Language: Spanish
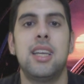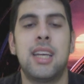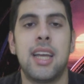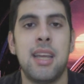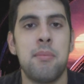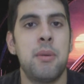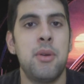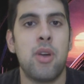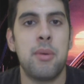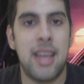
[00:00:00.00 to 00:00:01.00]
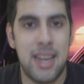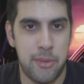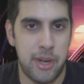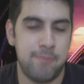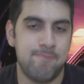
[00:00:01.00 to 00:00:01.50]
y querían vivir una vida
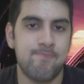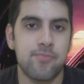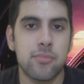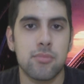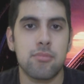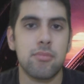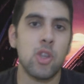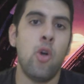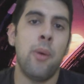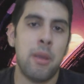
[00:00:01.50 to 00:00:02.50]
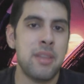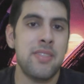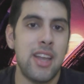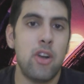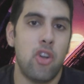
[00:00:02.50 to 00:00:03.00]
libre.
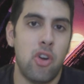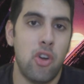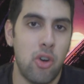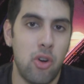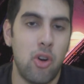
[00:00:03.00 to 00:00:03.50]
Obviamente lo,